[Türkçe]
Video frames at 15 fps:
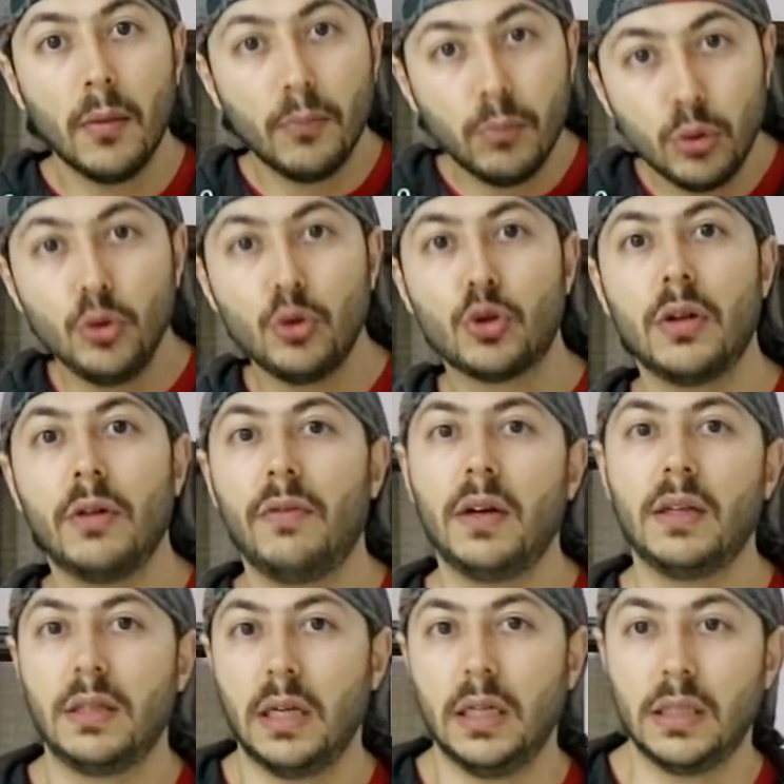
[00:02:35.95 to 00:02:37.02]
Bu güç de
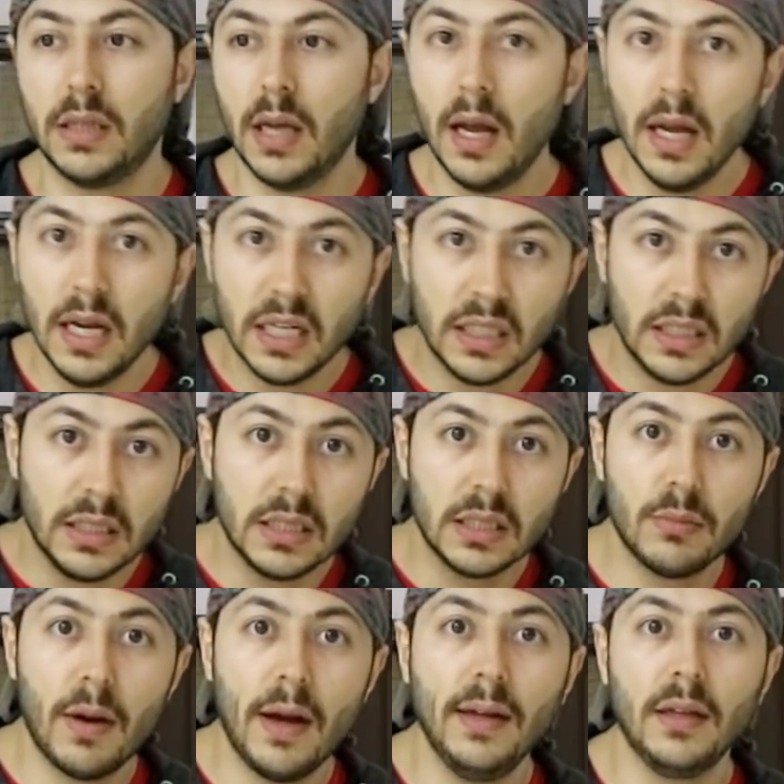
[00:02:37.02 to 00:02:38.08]
fazlaysa,
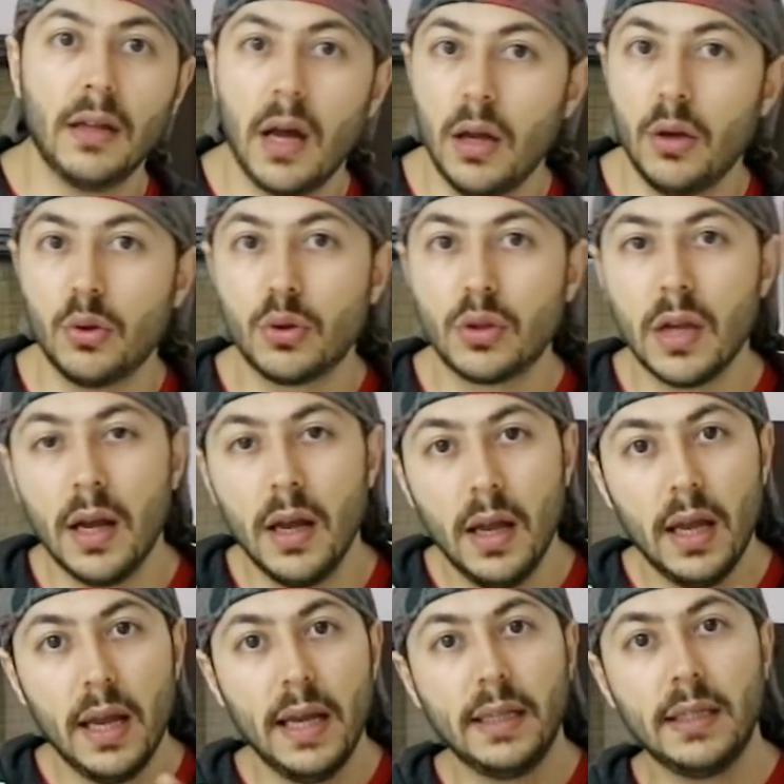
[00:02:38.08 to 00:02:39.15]
hızım aynı dahi olsa
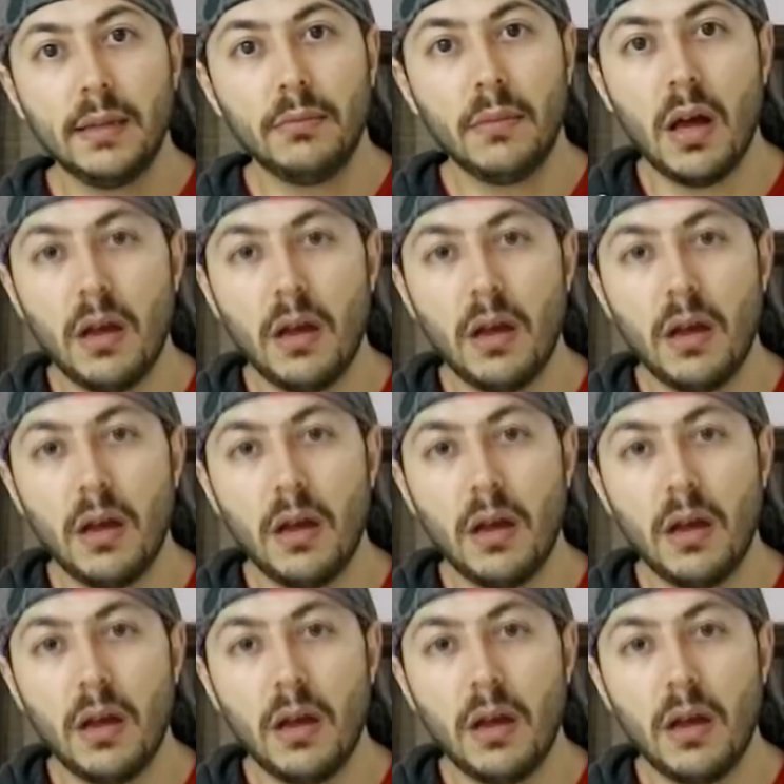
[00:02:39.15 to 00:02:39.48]
etkim